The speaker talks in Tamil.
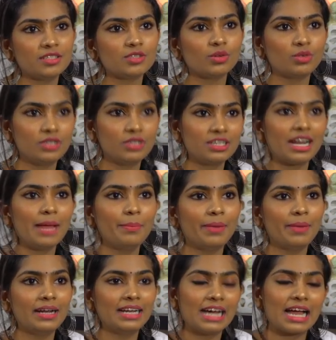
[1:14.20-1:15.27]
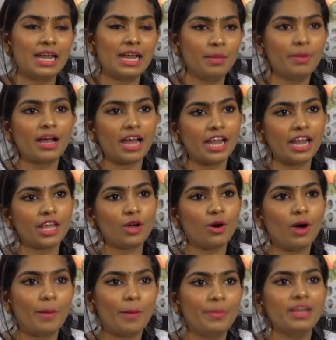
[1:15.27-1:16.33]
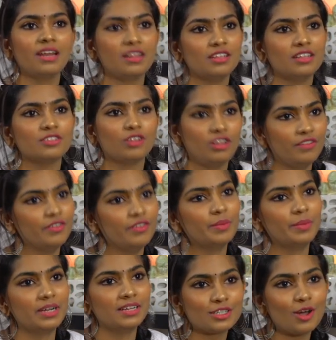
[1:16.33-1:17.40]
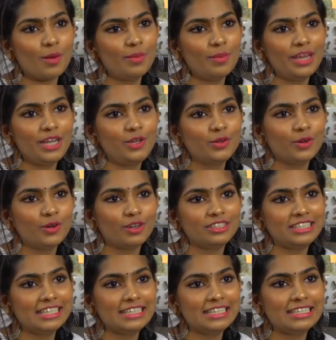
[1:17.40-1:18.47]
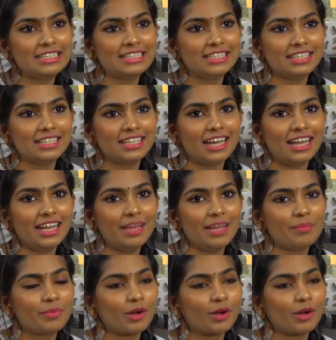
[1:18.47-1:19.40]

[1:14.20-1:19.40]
ஸோ ட்ரை பண்ணால் கண்டிப்பாக கிடைக்கும் அப்படின்றத சொல்ல விரும்புகிறேன் நார்மலி டூ ஆர் த்ரீ கேர்ள்ஸ் இருந்தாலே